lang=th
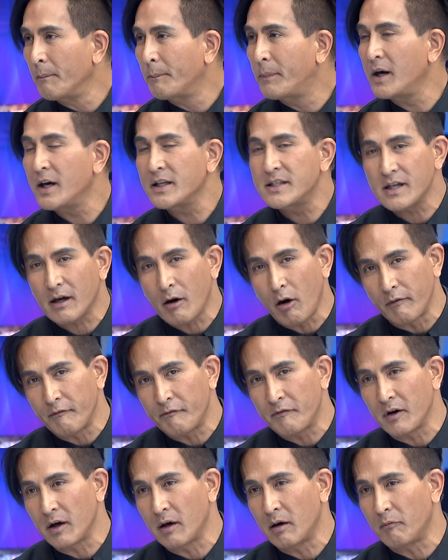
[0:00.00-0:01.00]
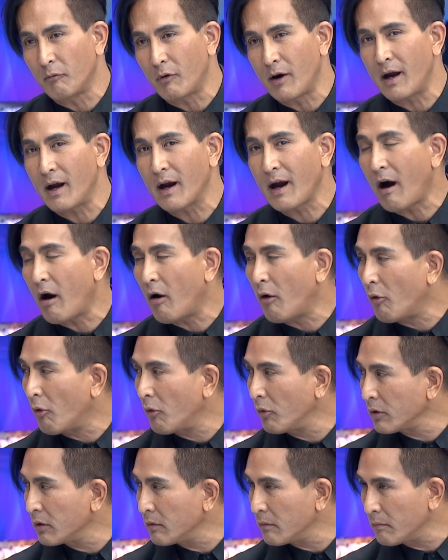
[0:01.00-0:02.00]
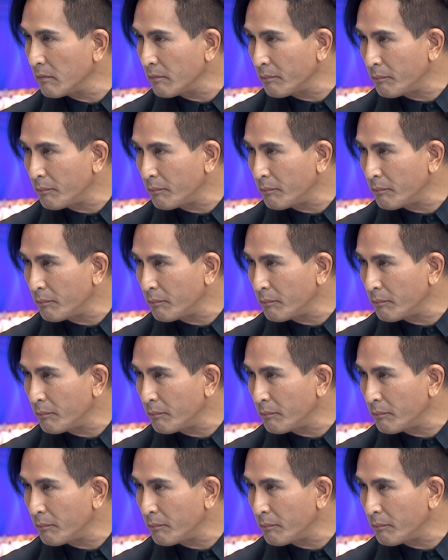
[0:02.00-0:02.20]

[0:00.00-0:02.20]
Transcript: เพื่อจะคอนเฟิร์มว่าเขามี